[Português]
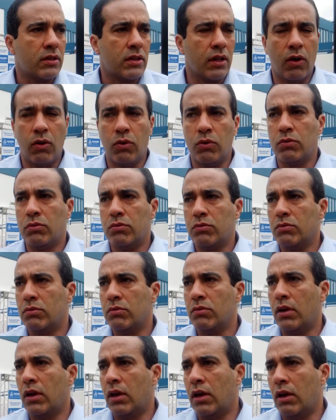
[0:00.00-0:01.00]
Então,
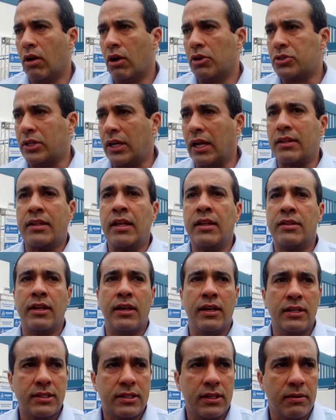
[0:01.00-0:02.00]
eu acho que a
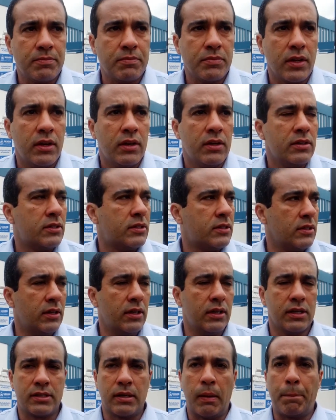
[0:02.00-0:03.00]
tendência,
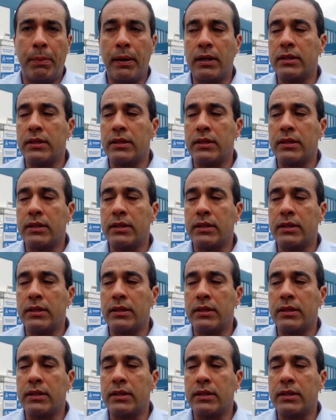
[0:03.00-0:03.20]
se essa